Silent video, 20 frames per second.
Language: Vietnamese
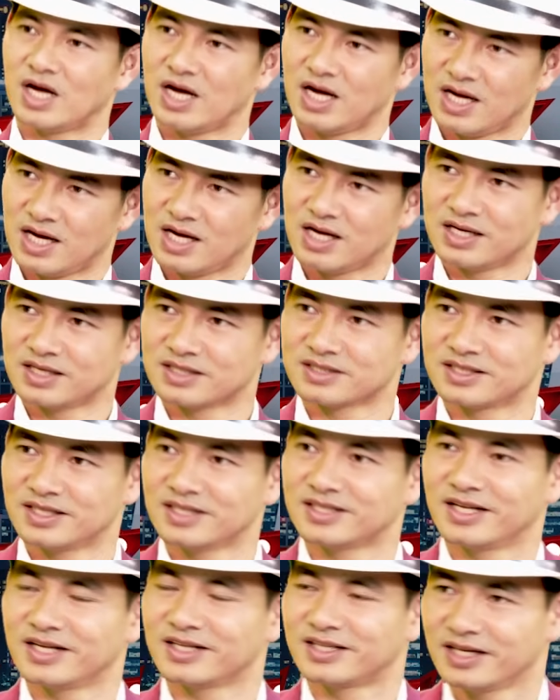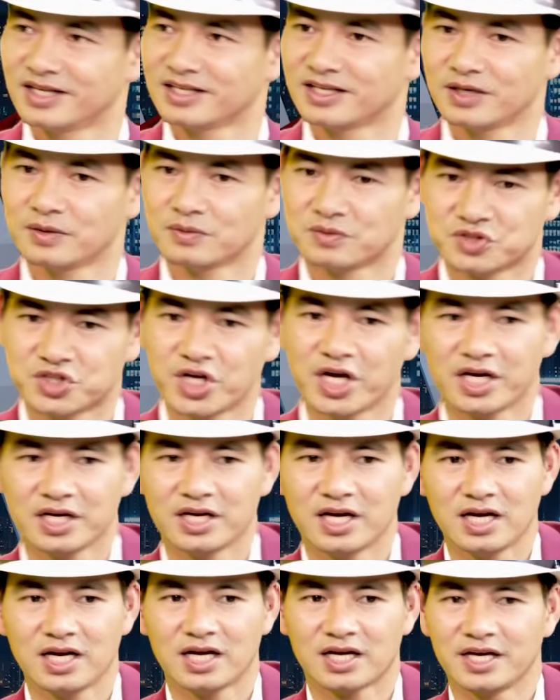à thế thế, thế thế chê
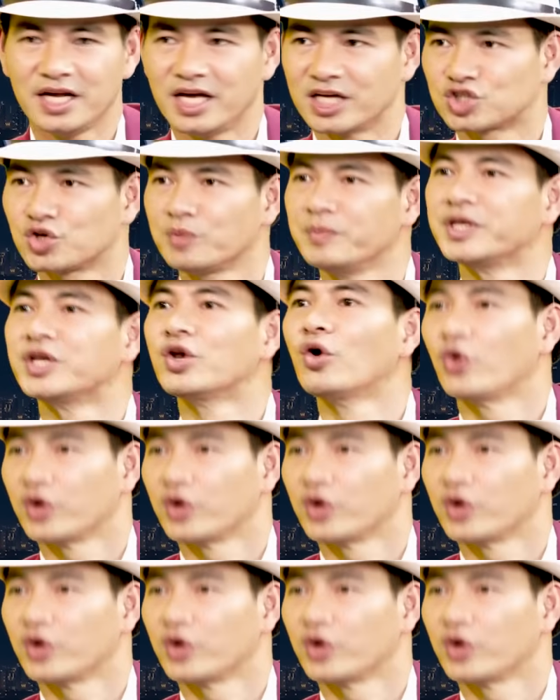đấy là để cho mình